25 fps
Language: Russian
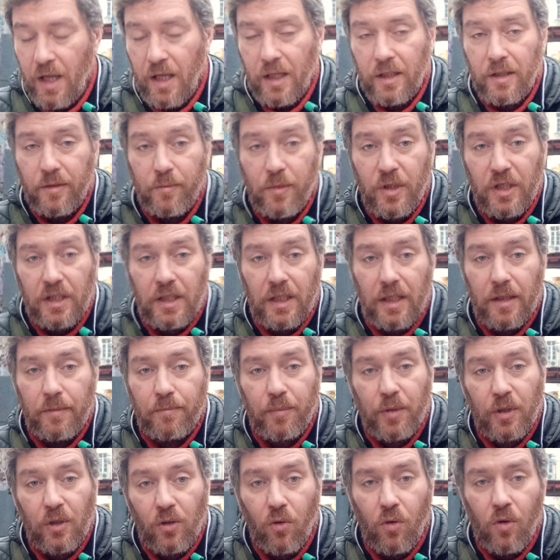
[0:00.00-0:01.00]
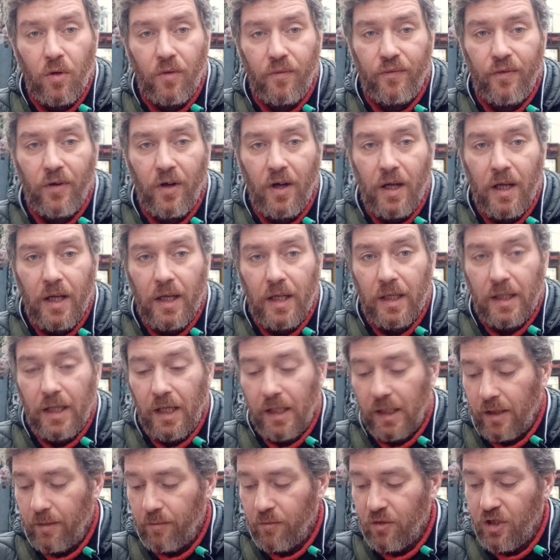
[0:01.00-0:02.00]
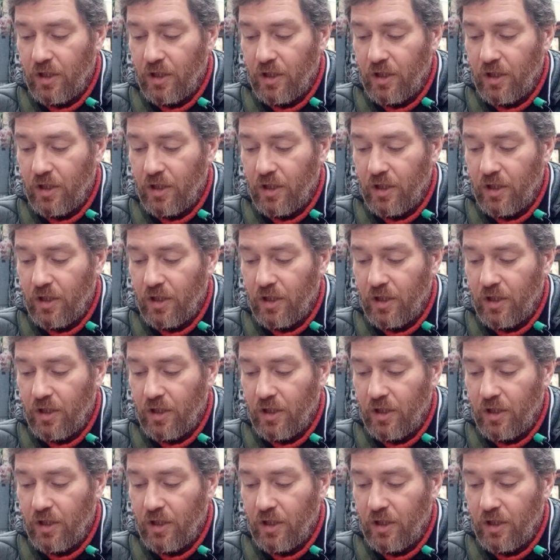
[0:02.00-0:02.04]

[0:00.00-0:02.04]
Дмитрий Перов и каким